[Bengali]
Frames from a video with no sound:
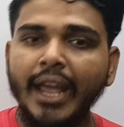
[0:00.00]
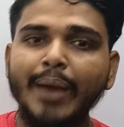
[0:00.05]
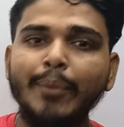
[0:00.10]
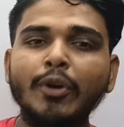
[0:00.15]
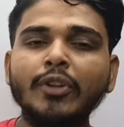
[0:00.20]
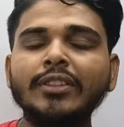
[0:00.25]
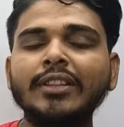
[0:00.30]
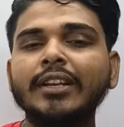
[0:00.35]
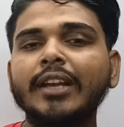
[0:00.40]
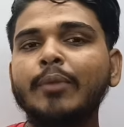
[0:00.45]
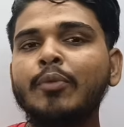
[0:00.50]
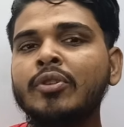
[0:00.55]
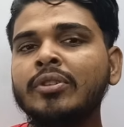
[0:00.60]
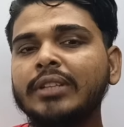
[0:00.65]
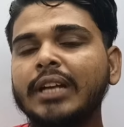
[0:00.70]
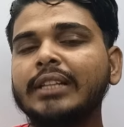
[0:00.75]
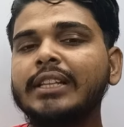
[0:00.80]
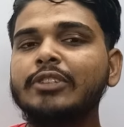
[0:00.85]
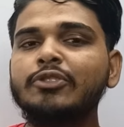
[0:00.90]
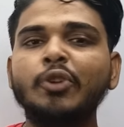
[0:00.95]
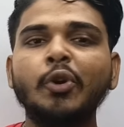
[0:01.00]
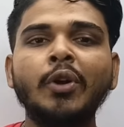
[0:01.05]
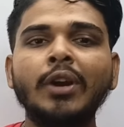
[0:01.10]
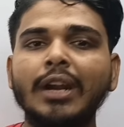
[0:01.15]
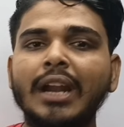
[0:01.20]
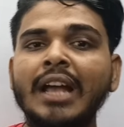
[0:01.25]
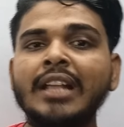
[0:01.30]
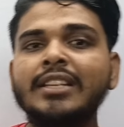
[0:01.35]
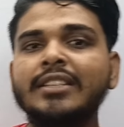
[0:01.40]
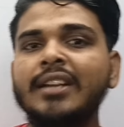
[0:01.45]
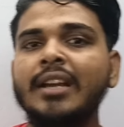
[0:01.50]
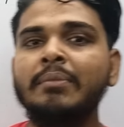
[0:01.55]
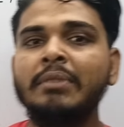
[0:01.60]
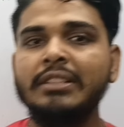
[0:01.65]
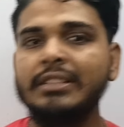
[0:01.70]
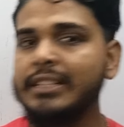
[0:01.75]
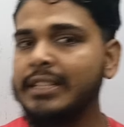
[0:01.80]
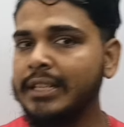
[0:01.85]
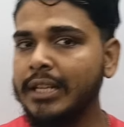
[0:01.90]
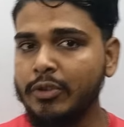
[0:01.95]
এবং এবং তাদের যখন লাঞ্চ টাইম
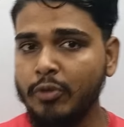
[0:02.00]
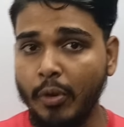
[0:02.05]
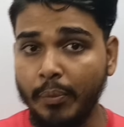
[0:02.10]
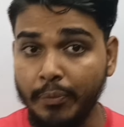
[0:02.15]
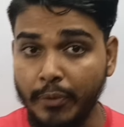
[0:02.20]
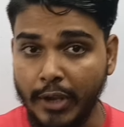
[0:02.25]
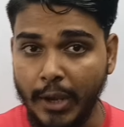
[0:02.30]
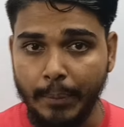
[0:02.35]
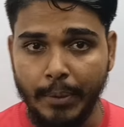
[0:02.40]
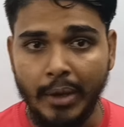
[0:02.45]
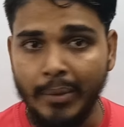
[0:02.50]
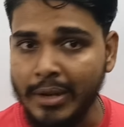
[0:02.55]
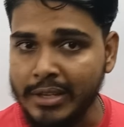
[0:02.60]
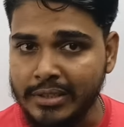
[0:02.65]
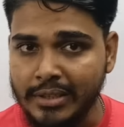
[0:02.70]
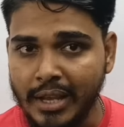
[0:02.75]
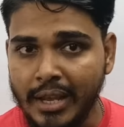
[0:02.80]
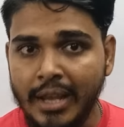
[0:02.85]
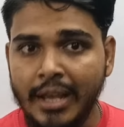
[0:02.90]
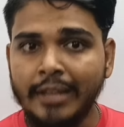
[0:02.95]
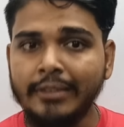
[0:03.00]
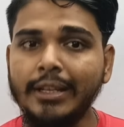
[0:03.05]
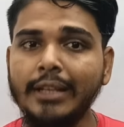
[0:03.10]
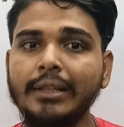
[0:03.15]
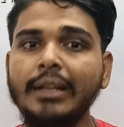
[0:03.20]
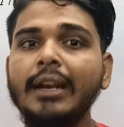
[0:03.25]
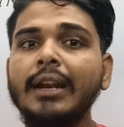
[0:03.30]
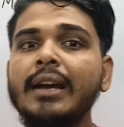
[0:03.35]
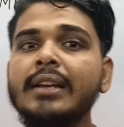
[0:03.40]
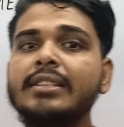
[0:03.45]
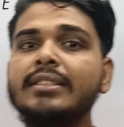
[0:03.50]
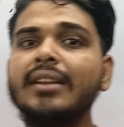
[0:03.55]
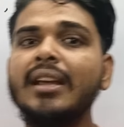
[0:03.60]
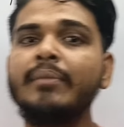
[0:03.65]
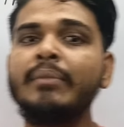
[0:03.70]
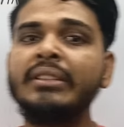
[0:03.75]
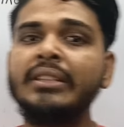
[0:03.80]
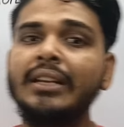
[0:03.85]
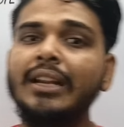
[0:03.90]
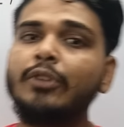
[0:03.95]
আসে যেটা সবদিকে ফেমাস তাদের লাঞ্চ
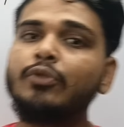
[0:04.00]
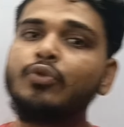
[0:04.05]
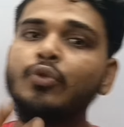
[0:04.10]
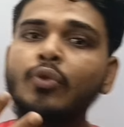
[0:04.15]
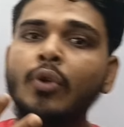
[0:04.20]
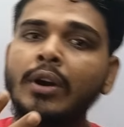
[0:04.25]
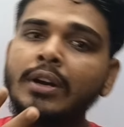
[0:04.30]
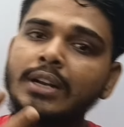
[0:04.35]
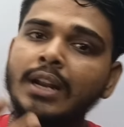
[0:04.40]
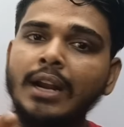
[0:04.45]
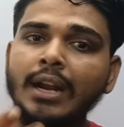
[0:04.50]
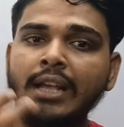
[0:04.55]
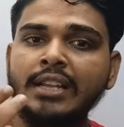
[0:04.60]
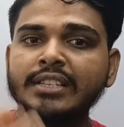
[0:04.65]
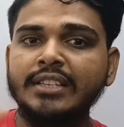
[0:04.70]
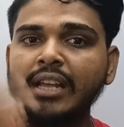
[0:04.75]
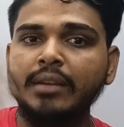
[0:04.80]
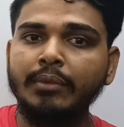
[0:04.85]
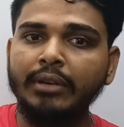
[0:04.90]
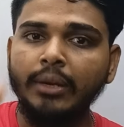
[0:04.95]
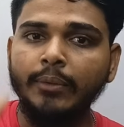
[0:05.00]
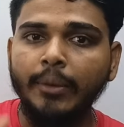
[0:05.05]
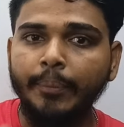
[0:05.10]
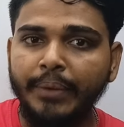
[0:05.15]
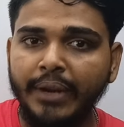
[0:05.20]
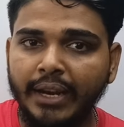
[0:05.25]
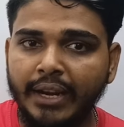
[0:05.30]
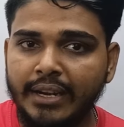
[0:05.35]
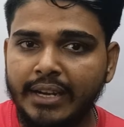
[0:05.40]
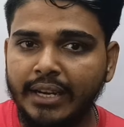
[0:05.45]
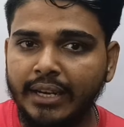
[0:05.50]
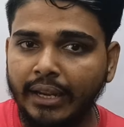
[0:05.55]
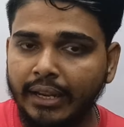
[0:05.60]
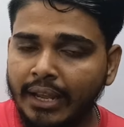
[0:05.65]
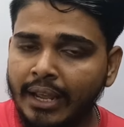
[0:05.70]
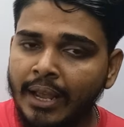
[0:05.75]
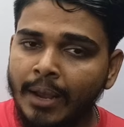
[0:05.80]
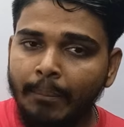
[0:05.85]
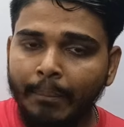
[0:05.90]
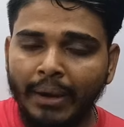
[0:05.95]
টাইমে তারা দু ঘন্টা লাঞ্চ টাইমের নামে ব্রেক নিয়ে নেয়
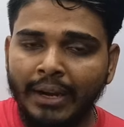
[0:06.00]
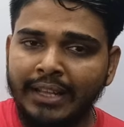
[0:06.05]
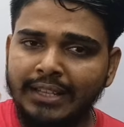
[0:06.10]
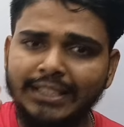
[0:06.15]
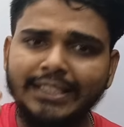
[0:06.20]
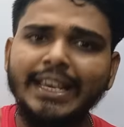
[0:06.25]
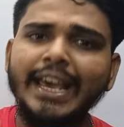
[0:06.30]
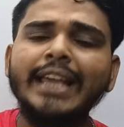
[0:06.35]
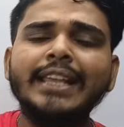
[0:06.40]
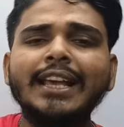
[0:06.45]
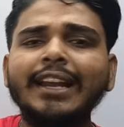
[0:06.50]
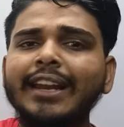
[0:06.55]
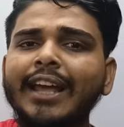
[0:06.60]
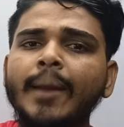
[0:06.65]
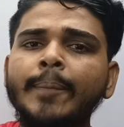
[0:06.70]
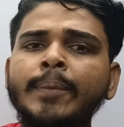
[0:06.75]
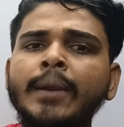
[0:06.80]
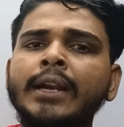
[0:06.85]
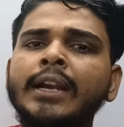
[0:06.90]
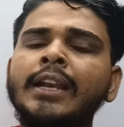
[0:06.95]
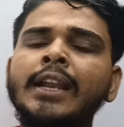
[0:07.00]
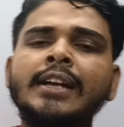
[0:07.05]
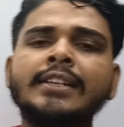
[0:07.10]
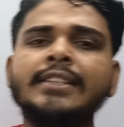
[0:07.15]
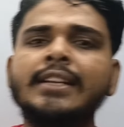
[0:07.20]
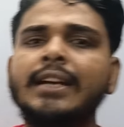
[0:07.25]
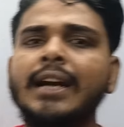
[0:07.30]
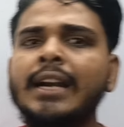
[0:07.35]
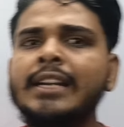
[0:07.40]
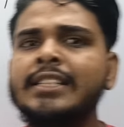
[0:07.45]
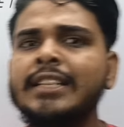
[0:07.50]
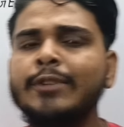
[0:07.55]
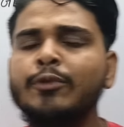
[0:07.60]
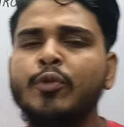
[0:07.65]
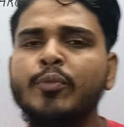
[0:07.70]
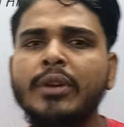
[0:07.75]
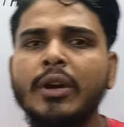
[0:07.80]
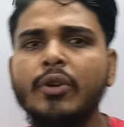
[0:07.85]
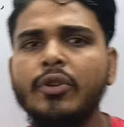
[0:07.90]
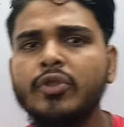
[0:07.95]
মানে সেই যে লাইফটা রিল্যাক্সে কাটছে
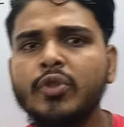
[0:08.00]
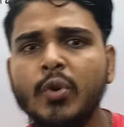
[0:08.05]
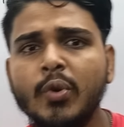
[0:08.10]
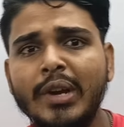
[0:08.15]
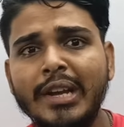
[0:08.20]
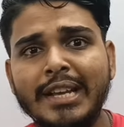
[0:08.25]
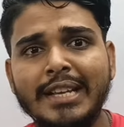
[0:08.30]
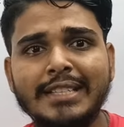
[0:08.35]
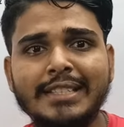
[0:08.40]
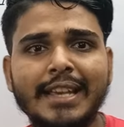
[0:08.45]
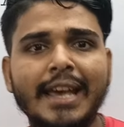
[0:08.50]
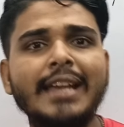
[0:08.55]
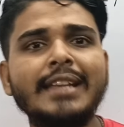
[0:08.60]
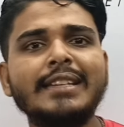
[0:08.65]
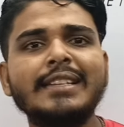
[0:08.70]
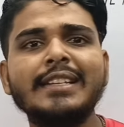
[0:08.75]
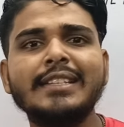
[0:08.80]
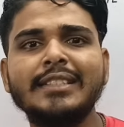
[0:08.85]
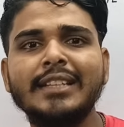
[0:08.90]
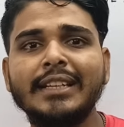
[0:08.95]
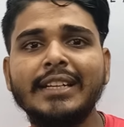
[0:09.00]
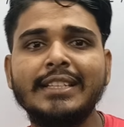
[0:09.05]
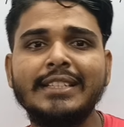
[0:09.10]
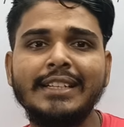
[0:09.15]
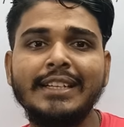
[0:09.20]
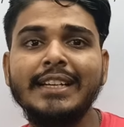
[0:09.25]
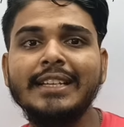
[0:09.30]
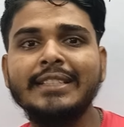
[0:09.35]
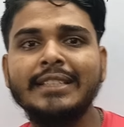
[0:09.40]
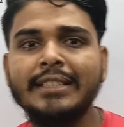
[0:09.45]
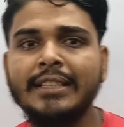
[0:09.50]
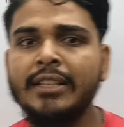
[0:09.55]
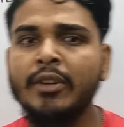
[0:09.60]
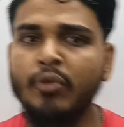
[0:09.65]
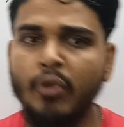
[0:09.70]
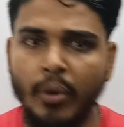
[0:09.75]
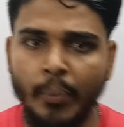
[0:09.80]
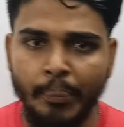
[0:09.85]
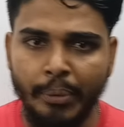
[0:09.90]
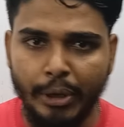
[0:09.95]
তোমরা হয়তো সেই জিনিসটাকে জিডিএসের সাথে
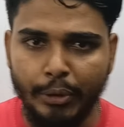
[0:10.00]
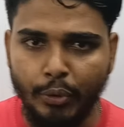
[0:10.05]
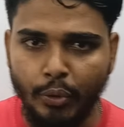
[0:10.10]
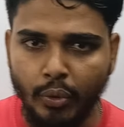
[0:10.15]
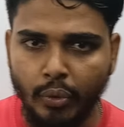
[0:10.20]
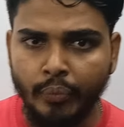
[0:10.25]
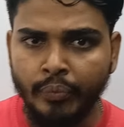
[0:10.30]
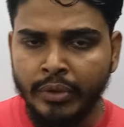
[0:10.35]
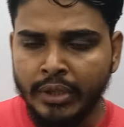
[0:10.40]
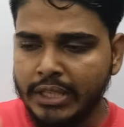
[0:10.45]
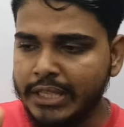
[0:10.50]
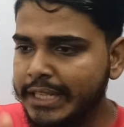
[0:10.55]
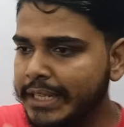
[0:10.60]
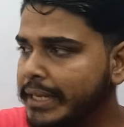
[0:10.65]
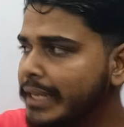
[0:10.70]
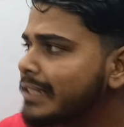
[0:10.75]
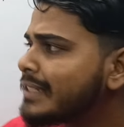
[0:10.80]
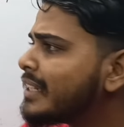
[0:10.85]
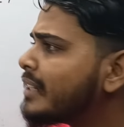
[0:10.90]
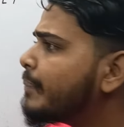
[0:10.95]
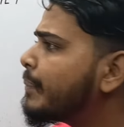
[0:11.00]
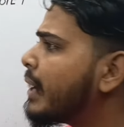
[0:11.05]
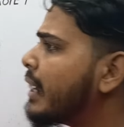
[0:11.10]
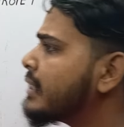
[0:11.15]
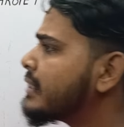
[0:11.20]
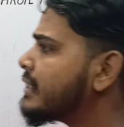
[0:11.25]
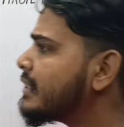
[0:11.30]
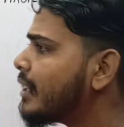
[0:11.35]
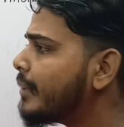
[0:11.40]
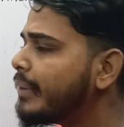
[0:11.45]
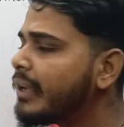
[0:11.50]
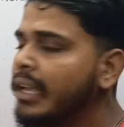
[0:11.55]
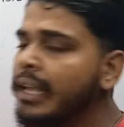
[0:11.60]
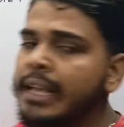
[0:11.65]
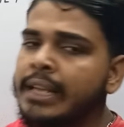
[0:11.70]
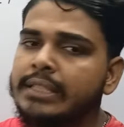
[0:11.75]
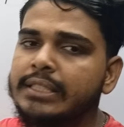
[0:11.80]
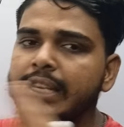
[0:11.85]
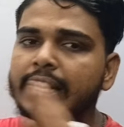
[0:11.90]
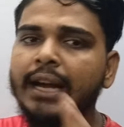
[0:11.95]
কম্পেয়ার করো জিডিএসের ব্রাঞ্চে যাবে
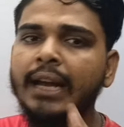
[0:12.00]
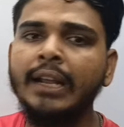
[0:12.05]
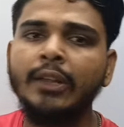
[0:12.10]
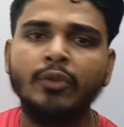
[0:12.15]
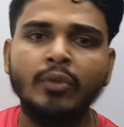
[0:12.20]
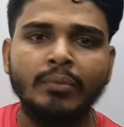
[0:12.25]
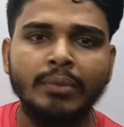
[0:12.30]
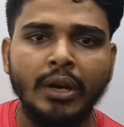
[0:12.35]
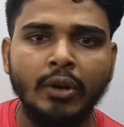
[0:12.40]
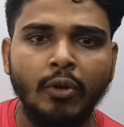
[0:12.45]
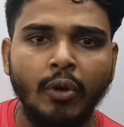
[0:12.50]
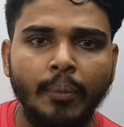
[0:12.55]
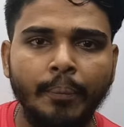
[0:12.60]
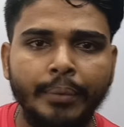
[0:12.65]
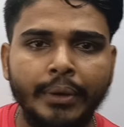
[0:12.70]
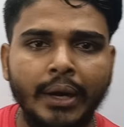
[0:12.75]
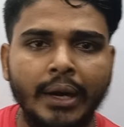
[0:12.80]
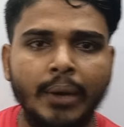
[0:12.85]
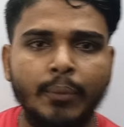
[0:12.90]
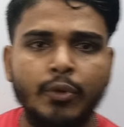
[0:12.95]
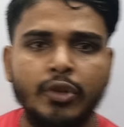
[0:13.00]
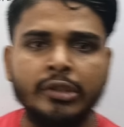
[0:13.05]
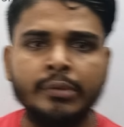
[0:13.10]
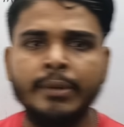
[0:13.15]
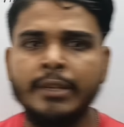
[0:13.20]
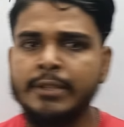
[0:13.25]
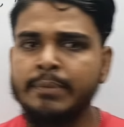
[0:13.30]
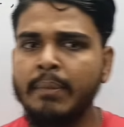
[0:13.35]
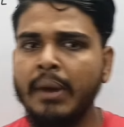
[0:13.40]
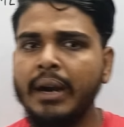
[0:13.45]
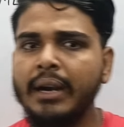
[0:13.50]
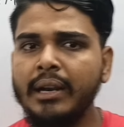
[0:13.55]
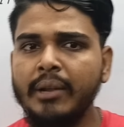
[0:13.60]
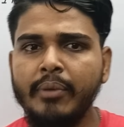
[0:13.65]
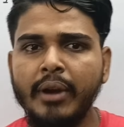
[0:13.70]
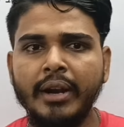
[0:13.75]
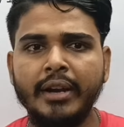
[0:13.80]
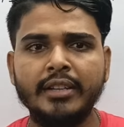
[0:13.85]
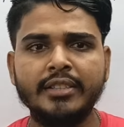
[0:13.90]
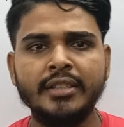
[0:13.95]
সেখানে তোমরা কম্পিউটারে বসবে স্মার্ট
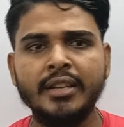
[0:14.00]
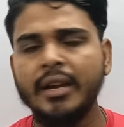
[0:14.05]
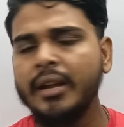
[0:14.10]
ডিভাইস